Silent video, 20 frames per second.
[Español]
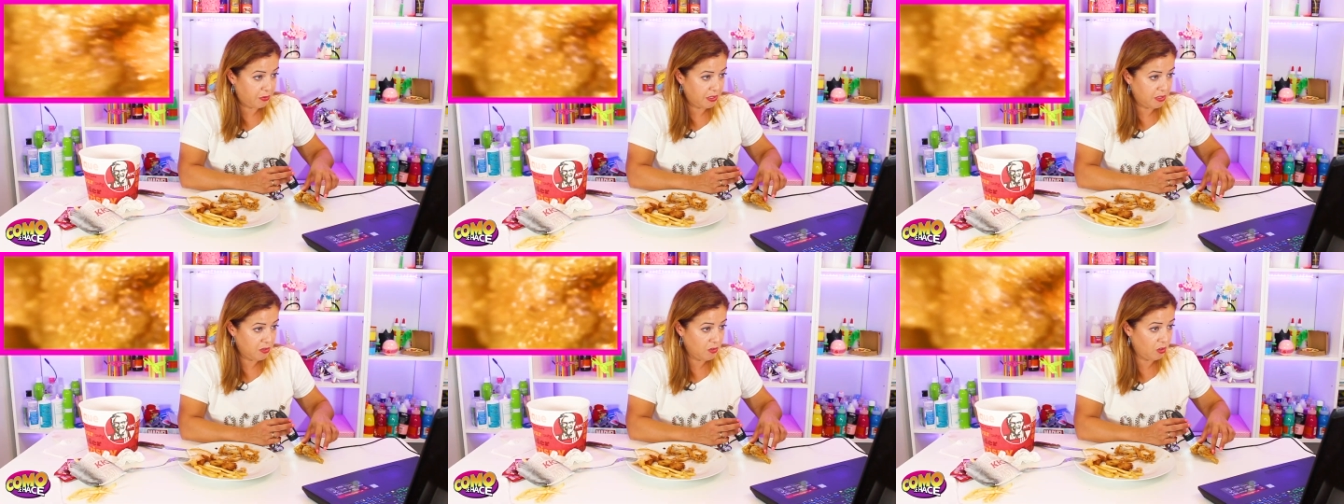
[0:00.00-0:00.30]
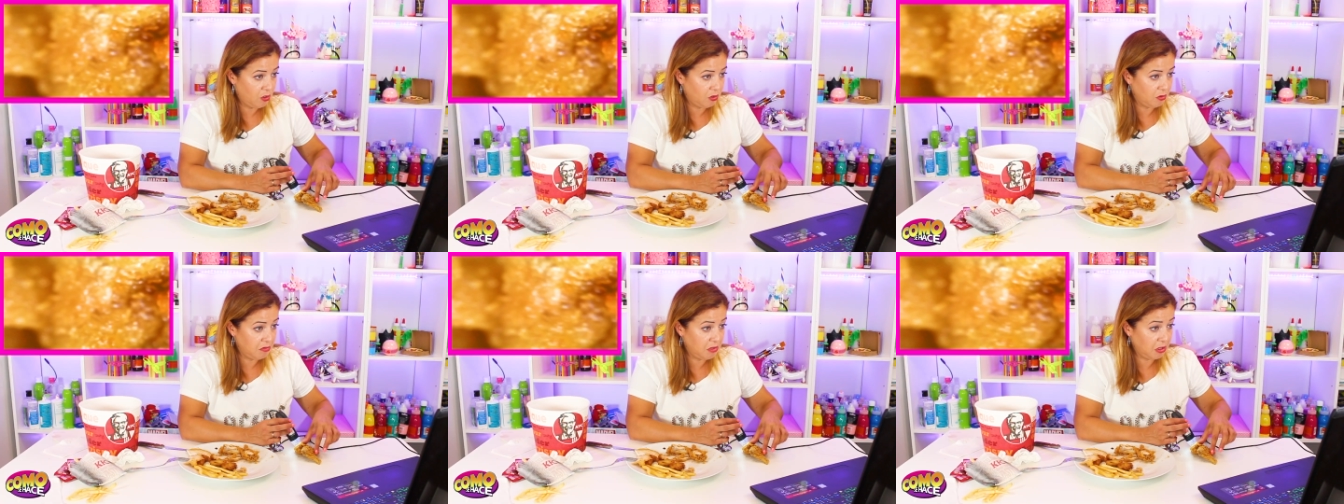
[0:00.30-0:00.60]
pues
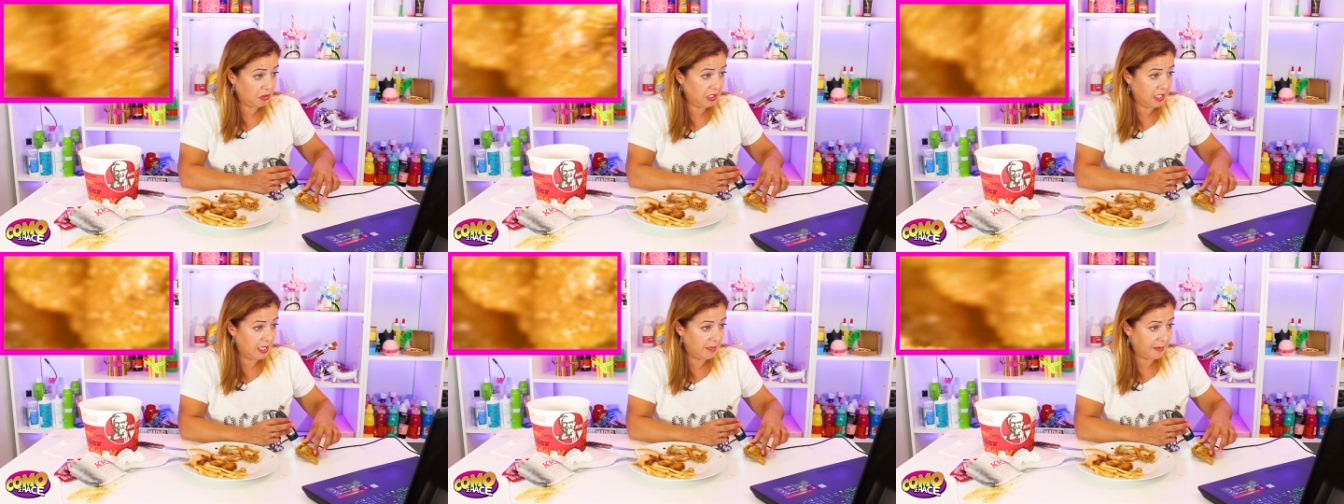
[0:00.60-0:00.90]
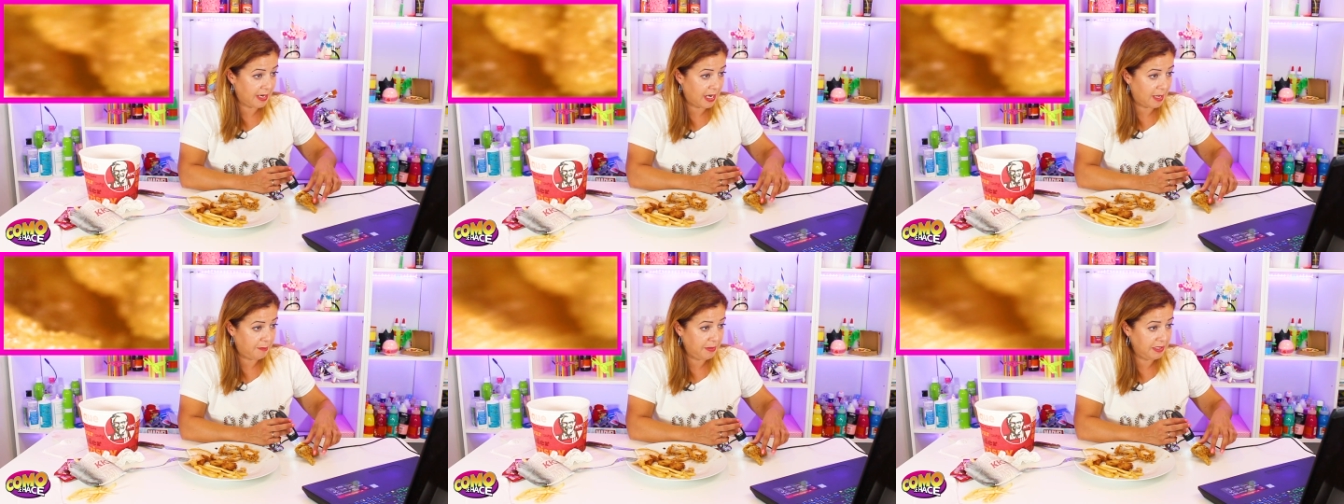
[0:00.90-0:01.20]
no, no tiene
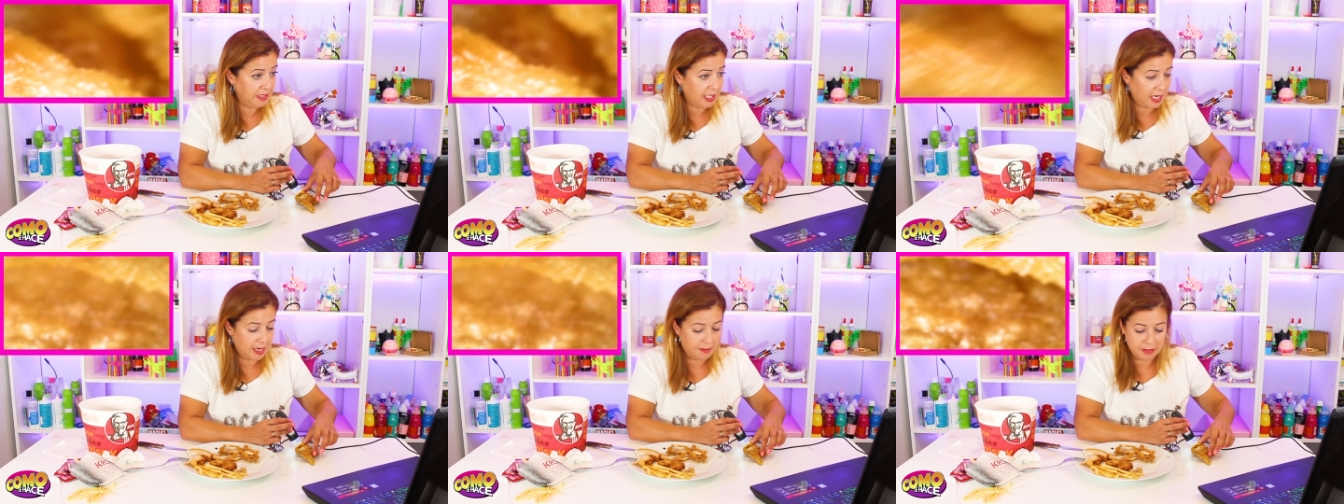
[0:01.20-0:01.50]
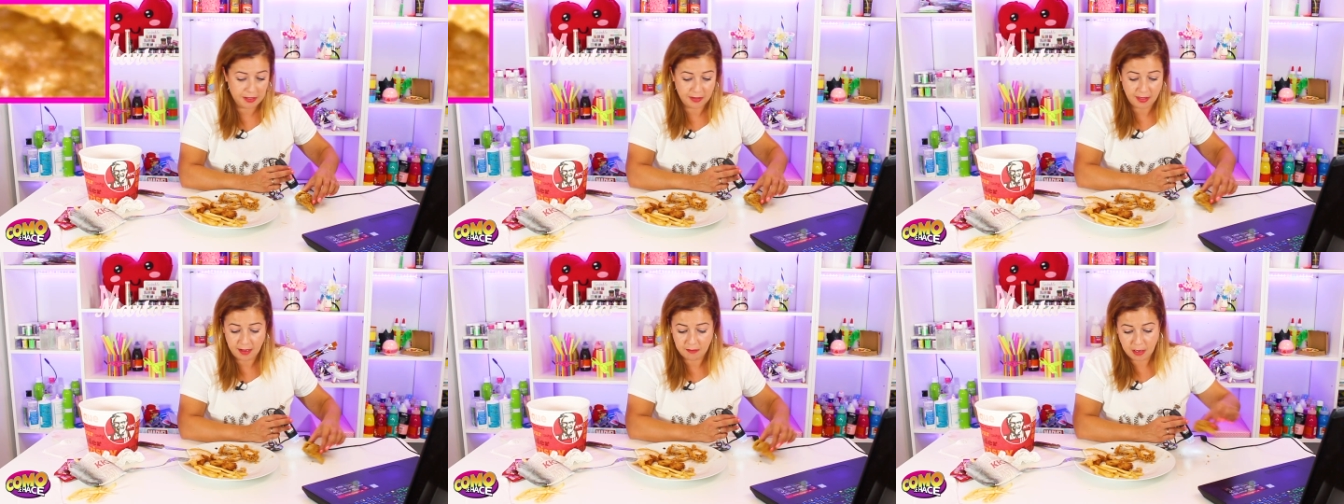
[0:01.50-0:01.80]
mala pinta, la
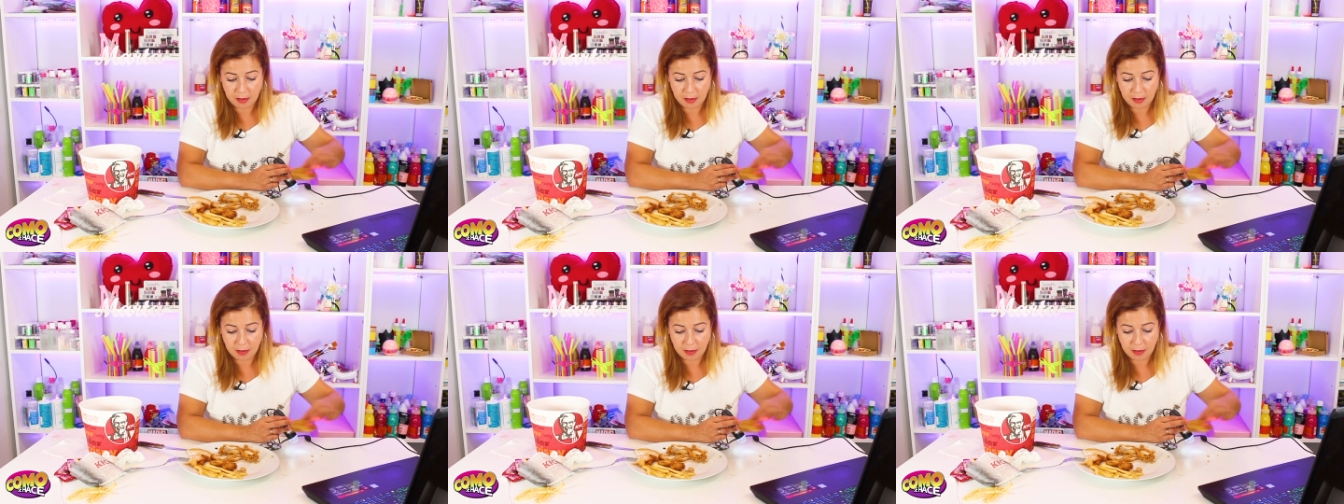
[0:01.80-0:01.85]
verdad.